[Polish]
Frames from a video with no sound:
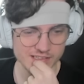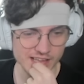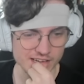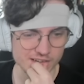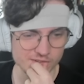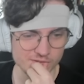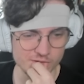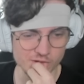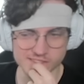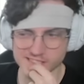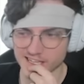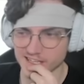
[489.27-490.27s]
Tak, w
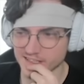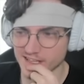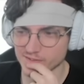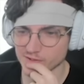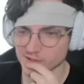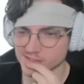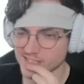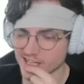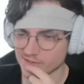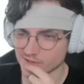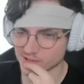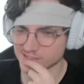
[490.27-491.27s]
Nostale, nie w
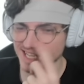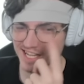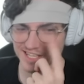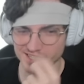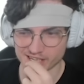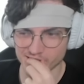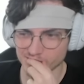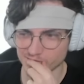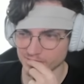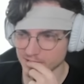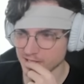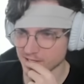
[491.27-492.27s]
Nostel, w Nostale
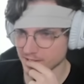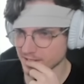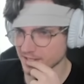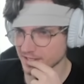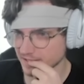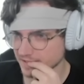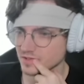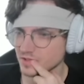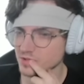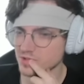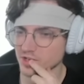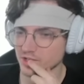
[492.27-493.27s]
grałem i
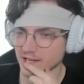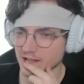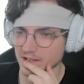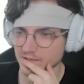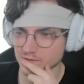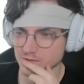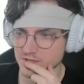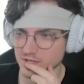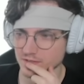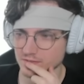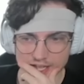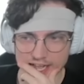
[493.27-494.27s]
dużo grałem,
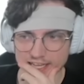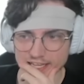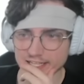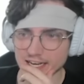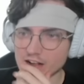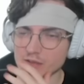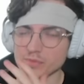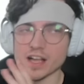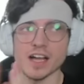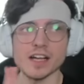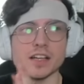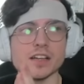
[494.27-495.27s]
dużo Ale grałem
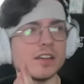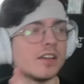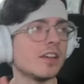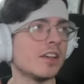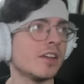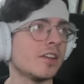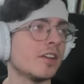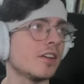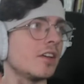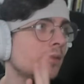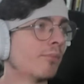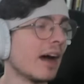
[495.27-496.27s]
jak
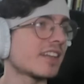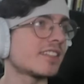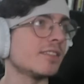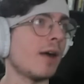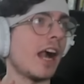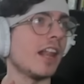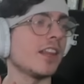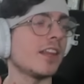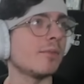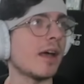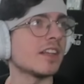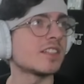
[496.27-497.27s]
yy,
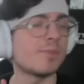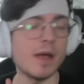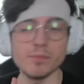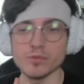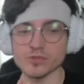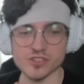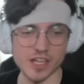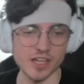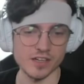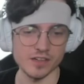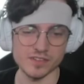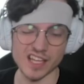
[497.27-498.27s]
maksymalnym SP było
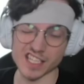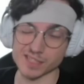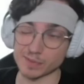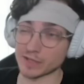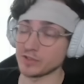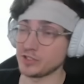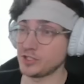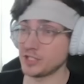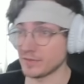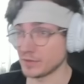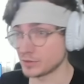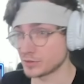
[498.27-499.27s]
4, teraz chyba tam jest
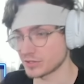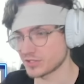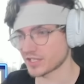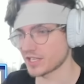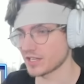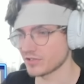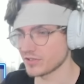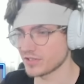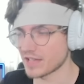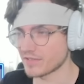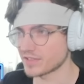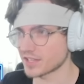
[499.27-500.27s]
9, coś takiego, no
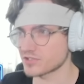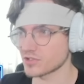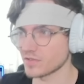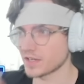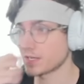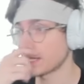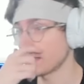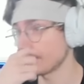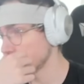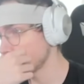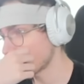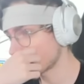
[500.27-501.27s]
nie wiem, tak trzeba
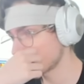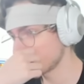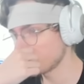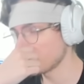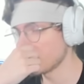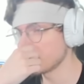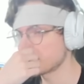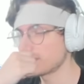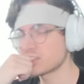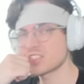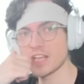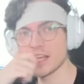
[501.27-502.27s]
grałem jak było
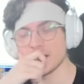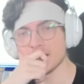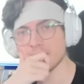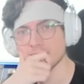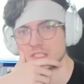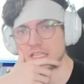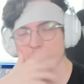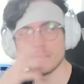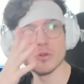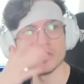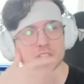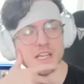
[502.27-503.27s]
SP4 Nie
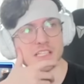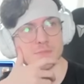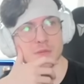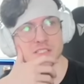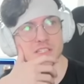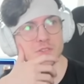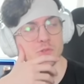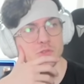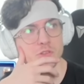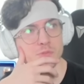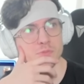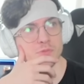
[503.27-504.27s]
było tych SP za
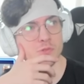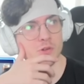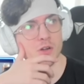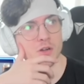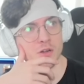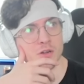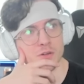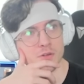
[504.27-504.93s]
dużo, było